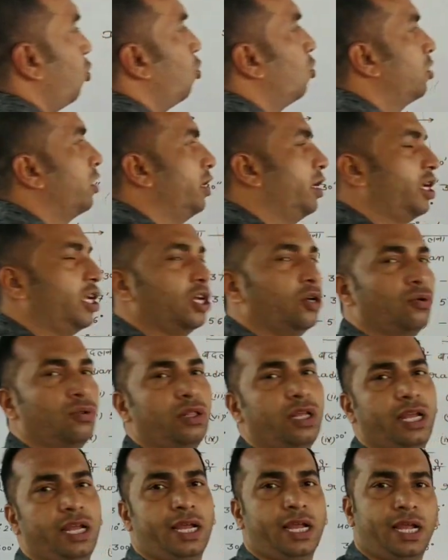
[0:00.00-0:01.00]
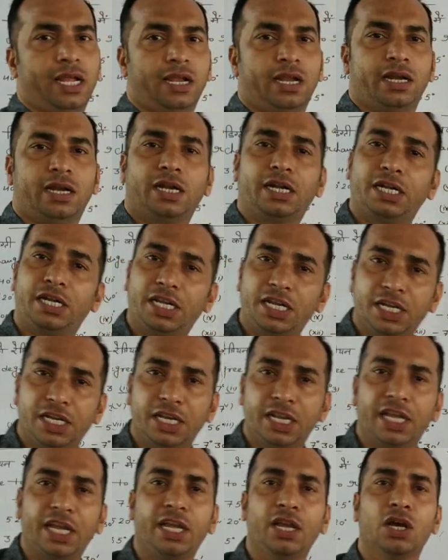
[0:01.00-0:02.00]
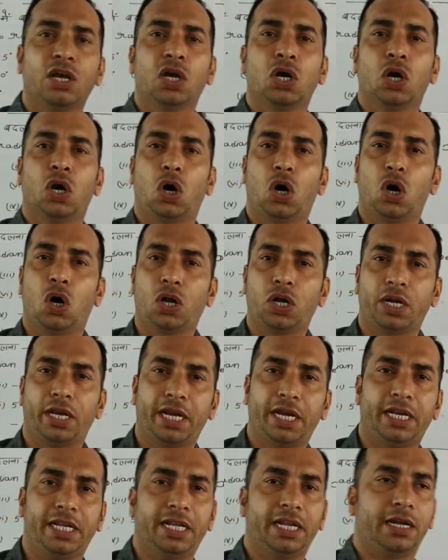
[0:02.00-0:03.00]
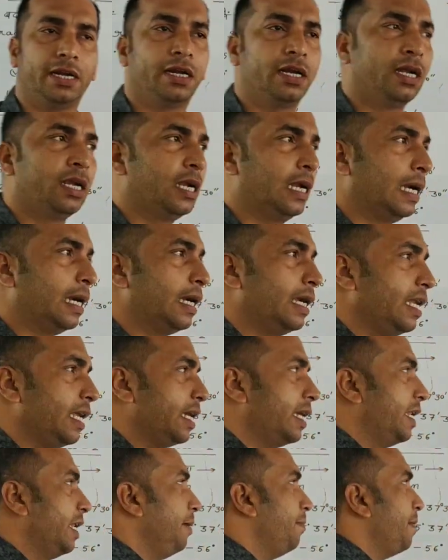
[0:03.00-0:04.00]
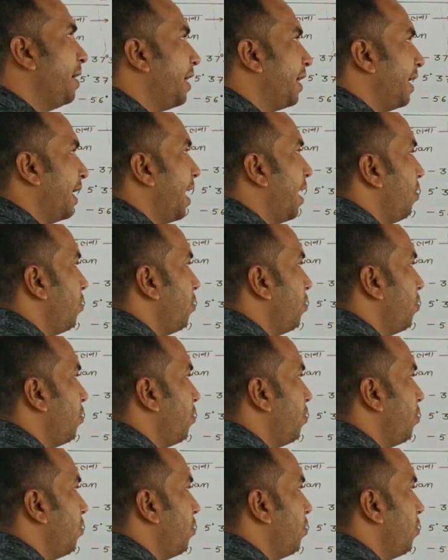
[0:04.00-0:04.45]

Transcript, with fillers: दो तरीके होते हैं डिग्री और रेडियन डिग्री में क्या